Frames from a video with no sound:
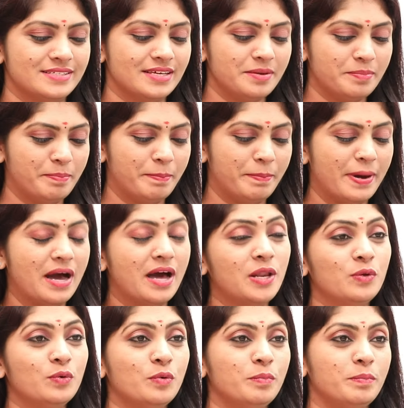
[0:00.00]
సార్
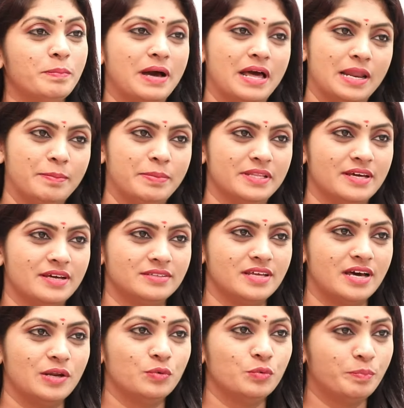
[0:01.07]
పాలు పాల
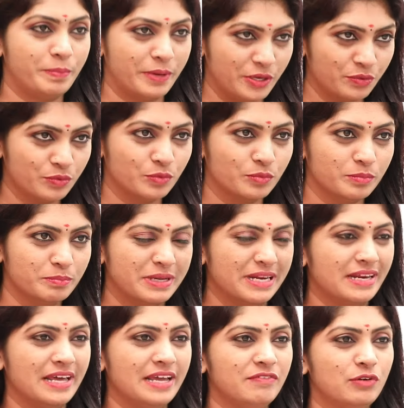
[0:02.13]
పదార్థాలు పెరుగు మన
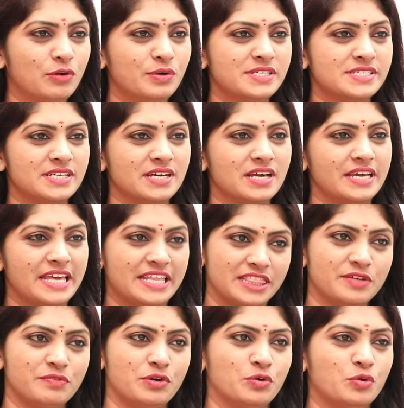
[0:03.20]
లైఫ్లో నిజంగా
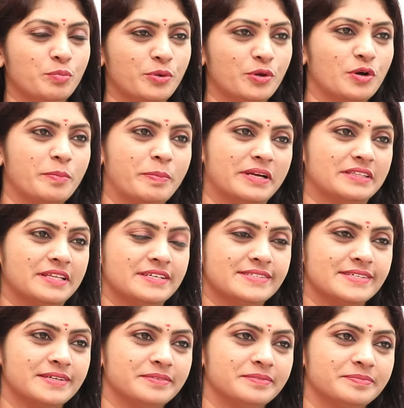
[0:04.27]
ఎంతవరకు ఉపయోగపడతాయి
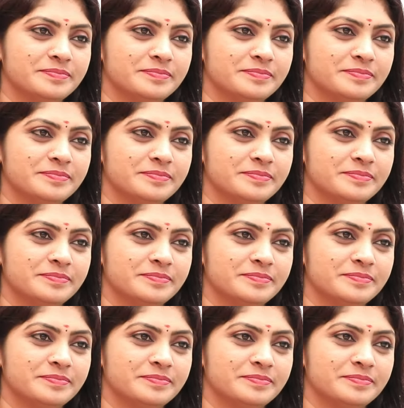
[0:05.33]
సార్